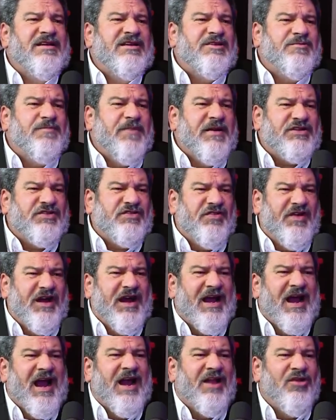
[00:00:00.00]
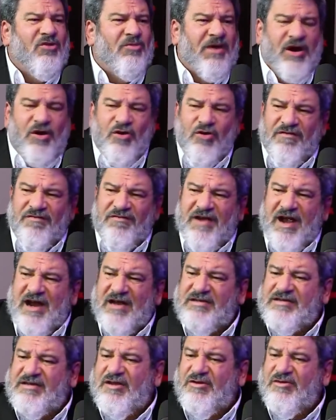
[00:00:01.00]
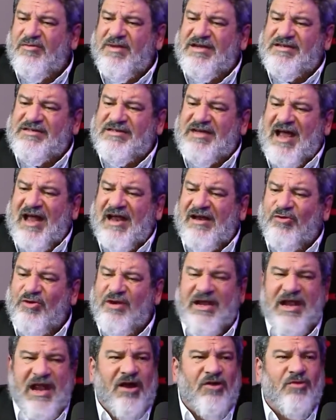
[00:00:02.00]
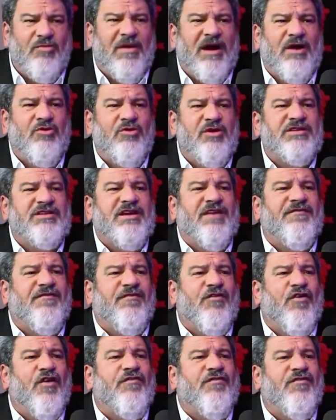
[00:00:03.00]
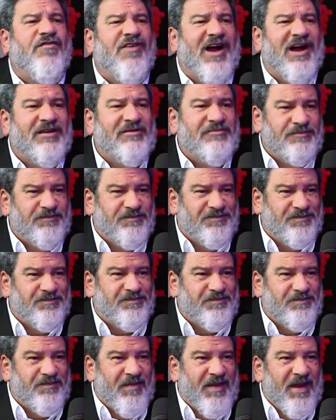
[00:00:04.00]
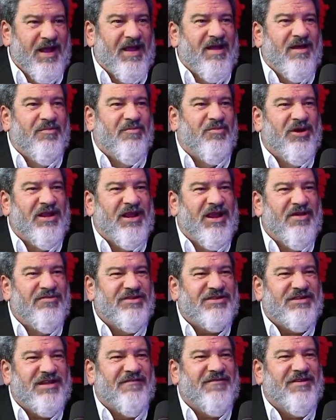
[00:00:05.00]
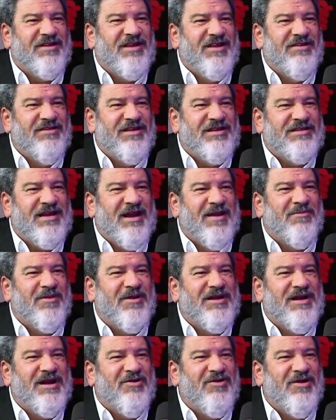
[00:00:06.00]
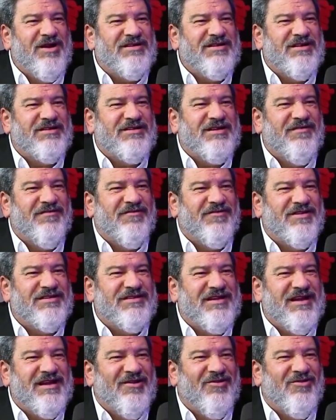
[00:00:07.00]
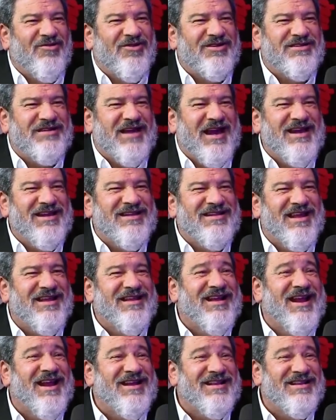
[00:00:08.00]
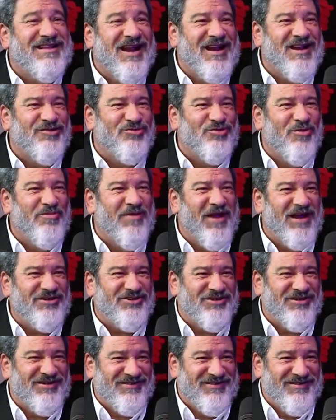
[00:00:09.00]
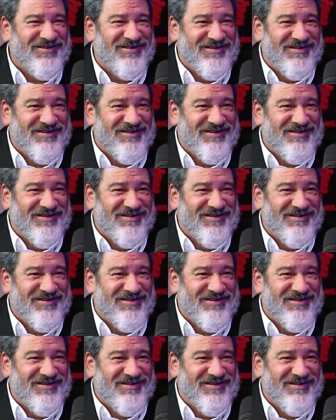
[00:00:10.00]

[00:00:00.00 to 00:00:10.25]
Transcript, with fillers: especificar numa conversa numa sala o que era uma coisa fofa, porque eu estava dando exemplo de coisas que você não consegue entender intelectualmente